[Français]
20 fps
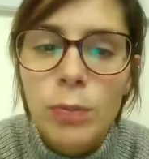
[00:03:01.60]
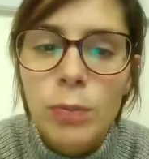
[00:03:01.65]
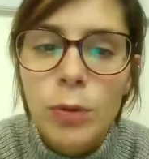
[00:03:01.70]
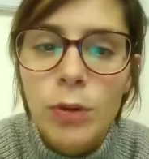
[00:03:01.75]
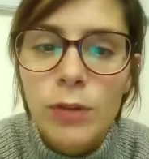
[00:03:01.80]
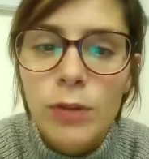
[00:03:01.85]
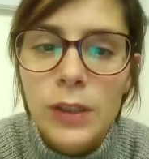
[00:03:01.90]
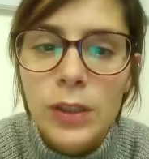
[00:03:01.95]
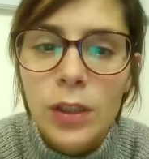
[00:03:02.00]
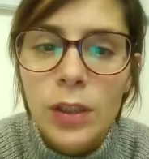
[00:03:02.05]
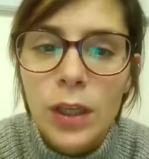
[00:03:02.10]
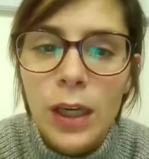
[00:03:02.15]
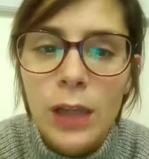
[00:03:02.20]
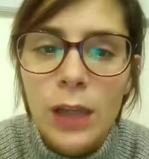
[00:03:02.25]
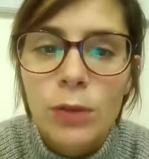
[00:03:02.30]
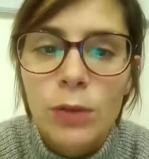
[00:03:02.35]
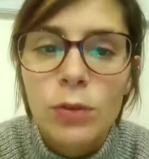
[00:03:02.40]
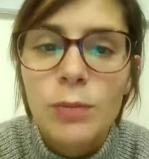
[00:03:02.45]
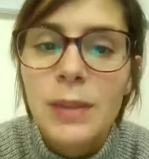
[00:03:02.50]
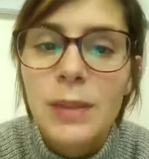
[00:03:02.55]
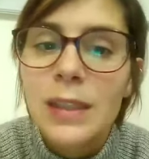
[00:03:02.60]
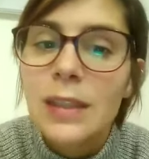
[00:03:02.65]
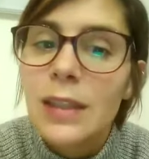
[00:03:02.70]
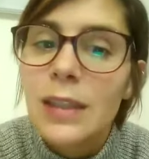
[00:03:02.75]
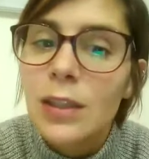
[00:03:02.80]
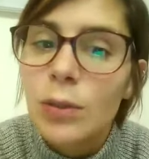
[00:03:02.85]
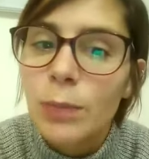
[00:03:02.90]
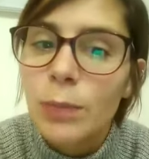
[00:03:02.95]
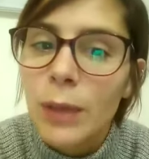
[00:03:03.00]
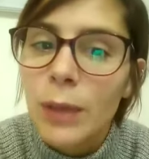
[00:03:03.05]
professeur raconte, mais il dit qu'il
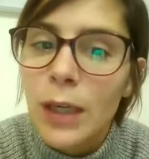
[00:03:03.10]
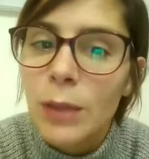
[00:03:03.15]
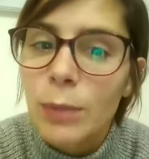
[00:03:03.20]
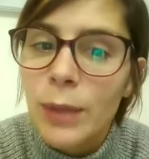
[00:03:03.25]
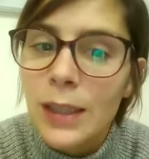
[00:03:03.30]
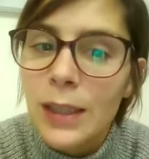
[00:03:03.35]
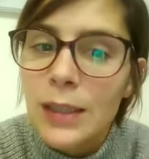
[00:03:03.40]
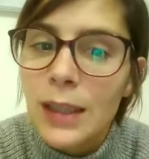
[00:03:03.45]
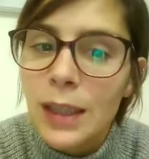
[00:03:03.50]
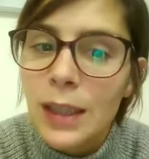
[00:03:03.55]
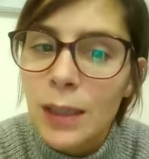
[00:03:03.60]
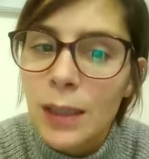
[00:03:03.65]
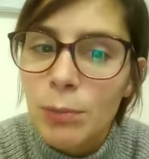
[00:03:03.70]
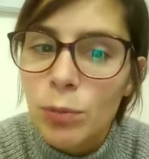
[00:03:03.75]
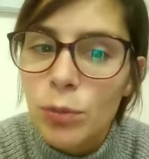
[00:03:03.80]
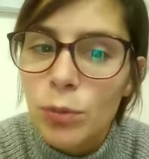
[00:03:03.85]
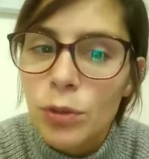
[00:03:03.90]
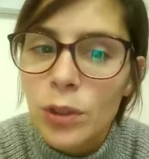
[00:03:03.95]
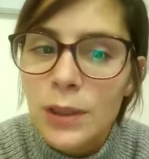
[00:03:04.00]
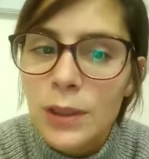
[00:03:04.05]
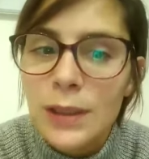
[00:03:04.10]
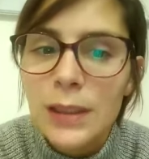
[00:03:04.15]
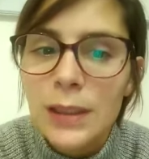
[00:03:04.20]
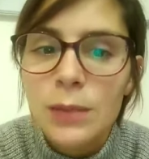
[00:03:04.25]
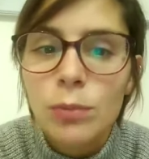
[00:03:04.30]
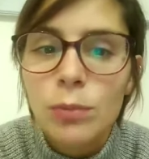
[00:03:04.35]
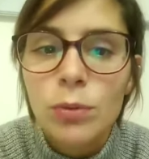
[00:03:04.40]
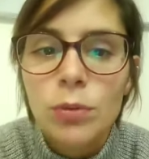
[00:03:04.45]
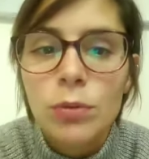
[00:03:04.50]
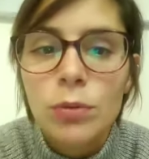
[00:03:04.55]
ne parle pas des
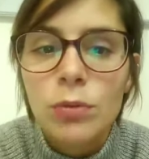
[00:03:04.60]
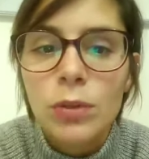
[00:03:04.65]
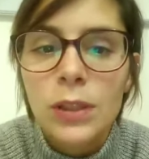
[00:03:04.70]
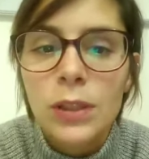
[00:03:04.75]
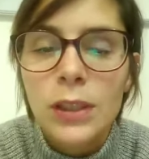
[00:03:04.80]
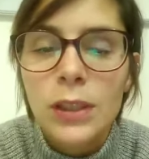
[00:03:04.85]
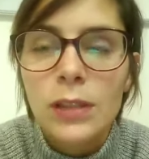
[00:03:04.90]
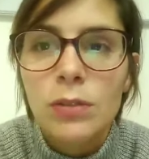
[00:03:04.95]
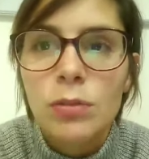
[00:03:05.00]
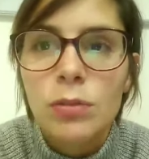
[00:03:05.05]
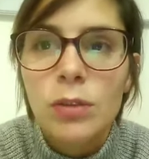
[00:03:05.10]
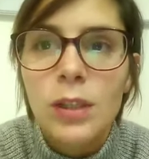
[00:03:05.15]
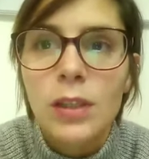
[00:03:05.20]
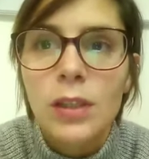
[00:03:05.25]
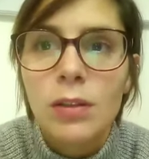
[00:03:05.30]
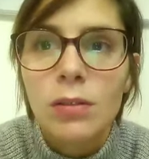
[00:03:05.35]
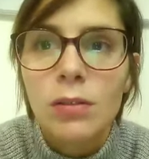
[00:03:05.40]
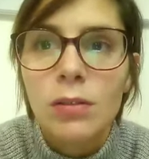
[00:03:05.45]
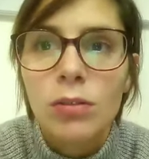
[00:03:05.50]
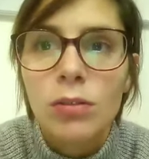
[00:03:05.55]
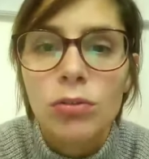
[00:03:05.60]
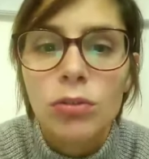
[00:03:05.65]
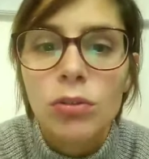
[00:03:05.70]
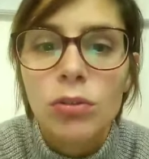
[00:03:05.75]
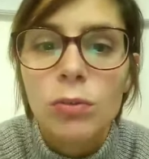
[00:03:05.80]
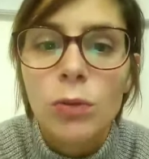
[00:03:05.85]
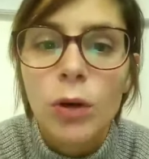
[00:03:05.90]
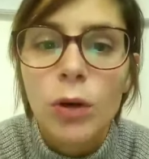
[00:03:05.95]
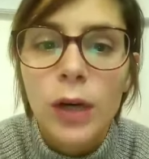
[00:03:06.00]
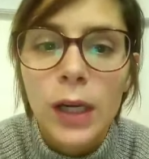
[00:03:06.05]
repugnantibus, donc c'est ceux qui
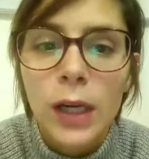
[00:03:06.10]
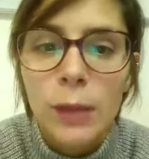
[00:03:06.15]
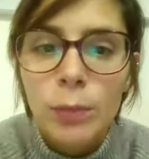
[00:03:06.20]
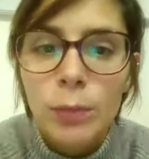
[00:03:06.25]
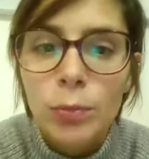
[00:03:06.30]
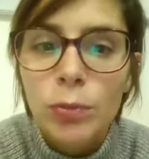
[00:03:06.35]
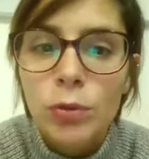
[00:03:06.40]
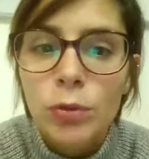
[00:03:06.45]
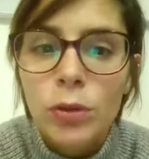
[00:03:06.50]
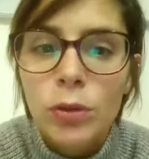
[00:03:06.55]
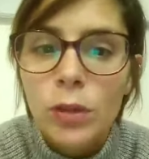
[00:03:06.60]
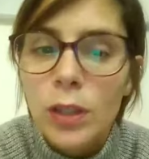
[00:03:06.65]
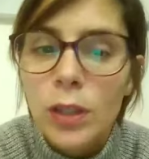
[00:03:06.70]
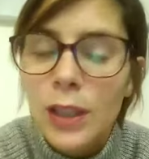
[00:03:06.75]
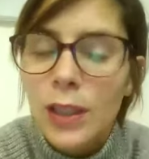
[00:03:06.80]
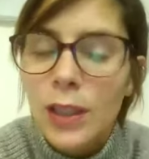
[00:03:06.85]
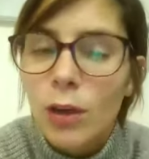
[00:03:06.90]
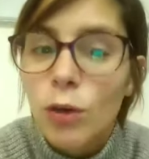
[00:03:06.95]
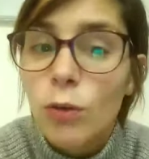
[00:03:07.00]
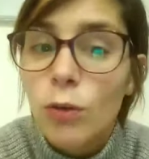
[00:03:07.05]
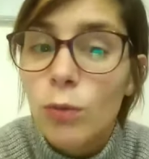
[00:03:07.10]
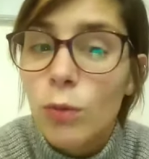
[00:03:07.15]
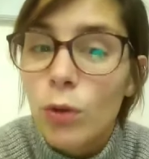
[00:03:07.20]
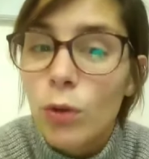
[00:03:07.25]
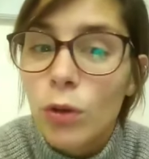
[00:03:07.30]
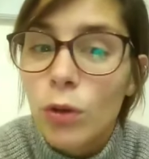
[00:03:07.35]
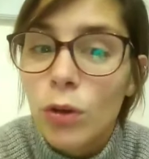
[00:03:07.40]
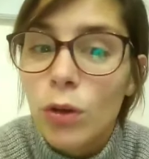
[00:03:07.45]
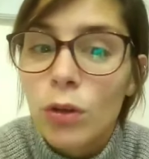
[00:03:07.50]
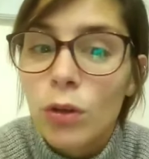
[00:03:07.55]
justement répugnent, qui
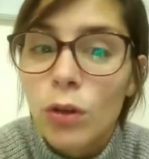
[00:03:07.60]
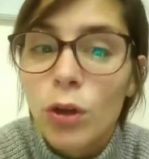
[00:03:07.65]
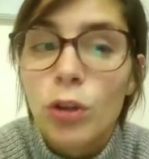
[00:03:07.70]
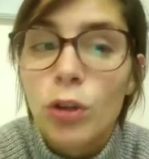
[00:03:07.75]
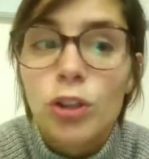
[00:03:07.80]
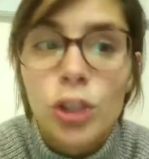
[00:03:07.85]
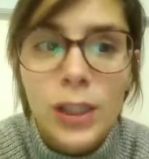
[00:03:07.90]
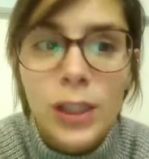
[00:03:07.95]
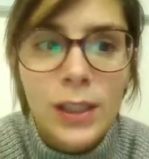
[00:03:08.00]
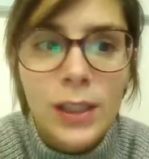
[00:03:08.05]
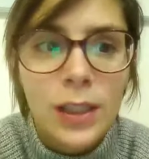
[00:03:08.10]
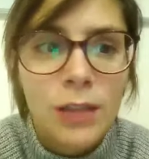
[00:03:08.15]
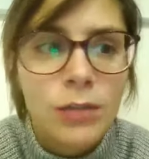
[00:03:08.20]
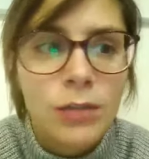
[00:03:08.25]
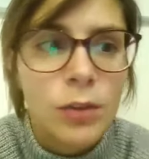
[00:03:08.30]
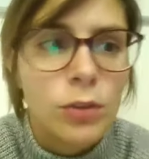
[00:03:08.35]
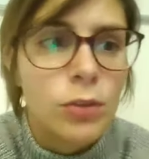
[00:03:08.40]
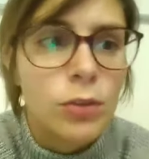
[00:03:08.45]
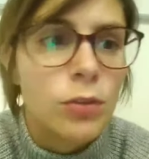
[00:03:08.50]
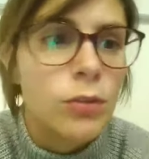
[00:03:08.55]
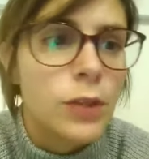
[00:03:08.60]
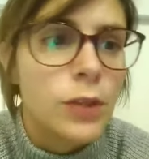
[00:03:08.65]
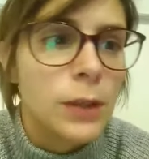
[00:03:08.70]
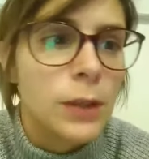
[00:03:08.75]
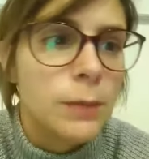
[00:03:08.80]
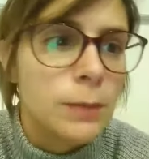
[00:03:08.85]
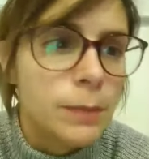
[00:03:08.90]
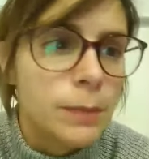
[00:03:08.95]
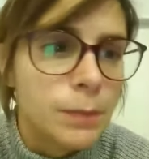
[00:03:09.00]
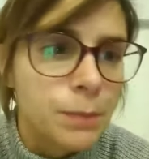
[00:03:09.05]
rejettent la philosophie.
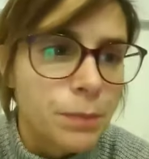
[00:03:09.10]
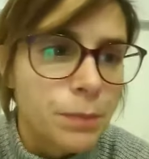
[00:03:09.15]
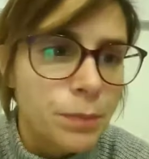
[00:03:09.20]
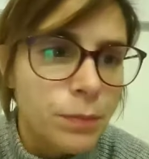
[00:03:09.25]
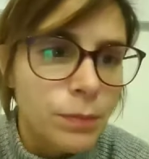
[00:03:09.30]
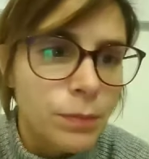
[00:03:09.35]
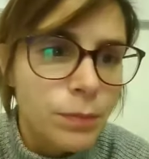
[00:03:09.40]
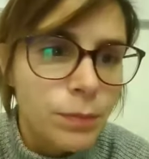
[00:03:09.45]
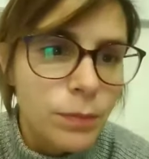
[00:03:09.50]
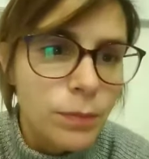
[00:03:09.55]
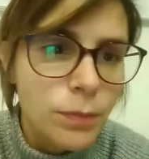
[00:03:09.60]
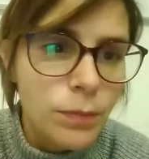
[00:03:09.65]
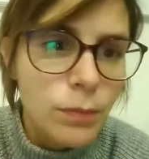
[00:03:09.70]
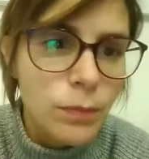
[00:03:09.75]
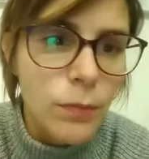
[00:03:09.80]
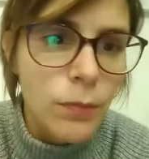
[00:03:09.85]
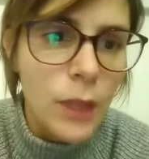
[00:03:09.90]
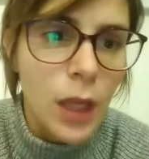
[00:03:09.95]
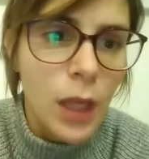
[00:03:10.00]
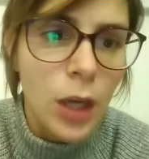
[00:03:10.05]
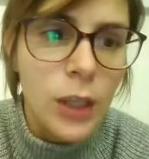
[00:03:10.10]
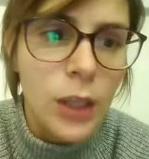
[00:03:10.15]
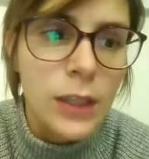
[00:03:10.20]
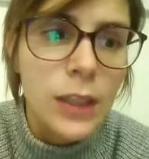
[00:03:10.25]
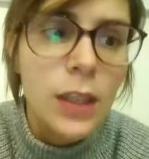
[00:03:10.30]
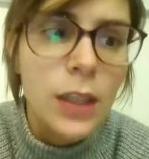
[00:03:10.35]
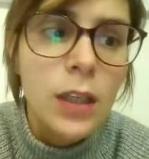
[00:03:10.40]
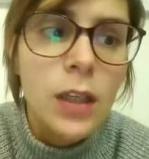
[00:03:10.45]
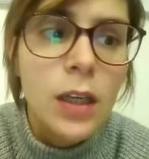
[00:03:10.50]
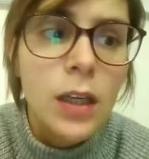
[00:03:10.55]
Alors il dit